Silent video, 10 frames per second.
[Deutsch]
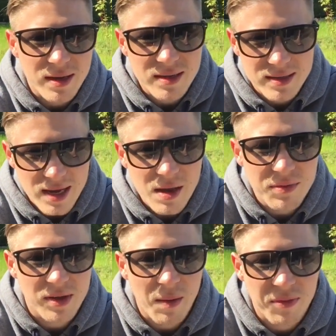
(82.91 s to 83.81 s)
ich
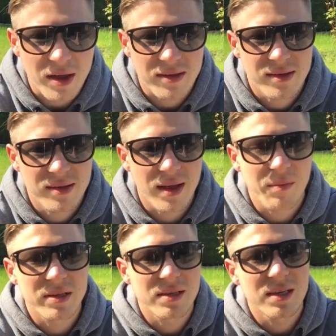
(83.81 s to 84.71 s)
selbst habe das
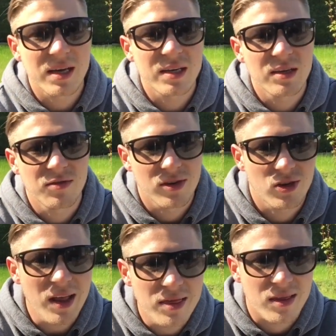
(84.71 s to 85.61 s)
damals nicht richtig
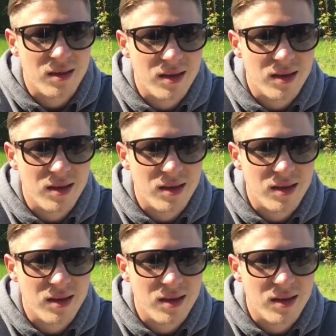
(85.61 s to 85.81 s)
verstanden.